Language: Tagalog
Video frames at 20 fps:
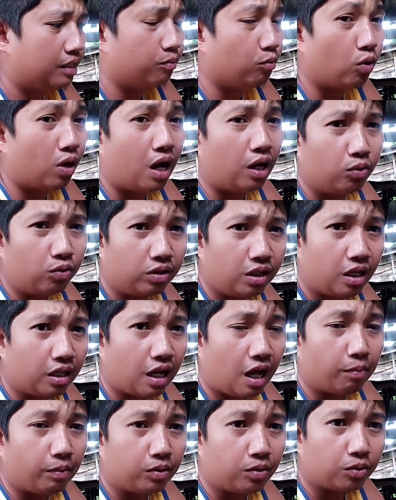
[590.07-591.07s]
Mula nung
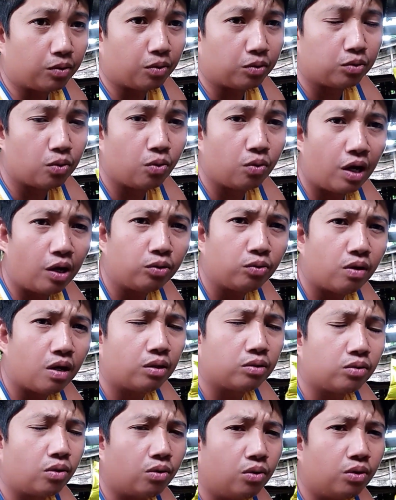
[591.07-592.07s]
ginagamit ko to. So ngayon ko
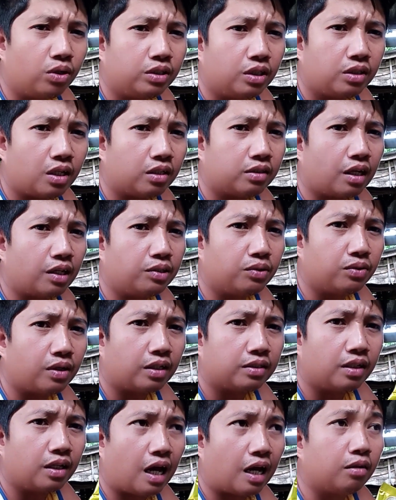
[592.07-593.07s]
lang to i-share sa
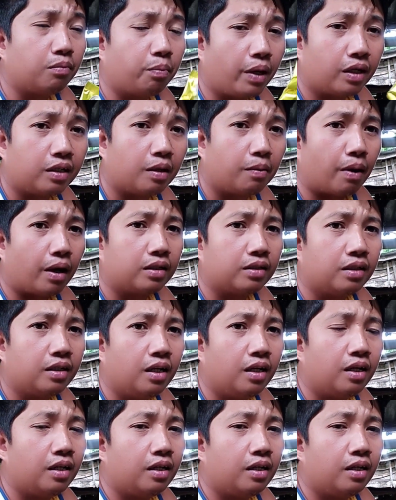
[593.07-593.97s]
inyo kasi unfair naman